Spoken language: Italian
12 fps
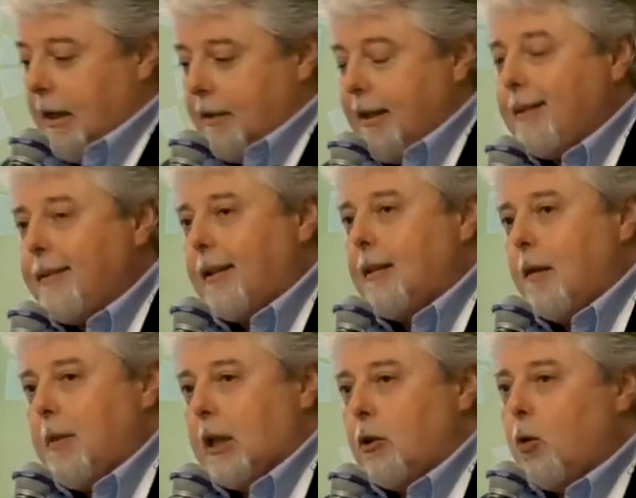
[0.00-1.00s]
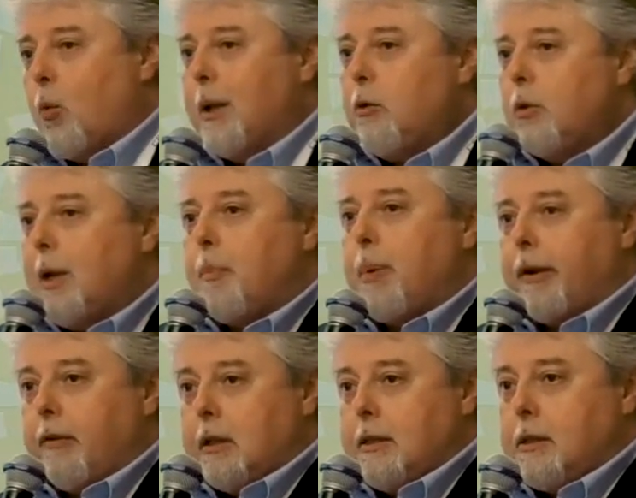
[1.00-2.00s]
del trattamento quanto della
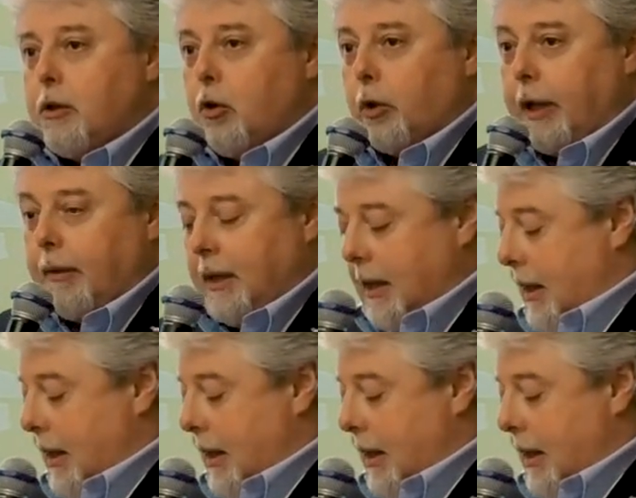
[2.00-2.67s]
prevenzione.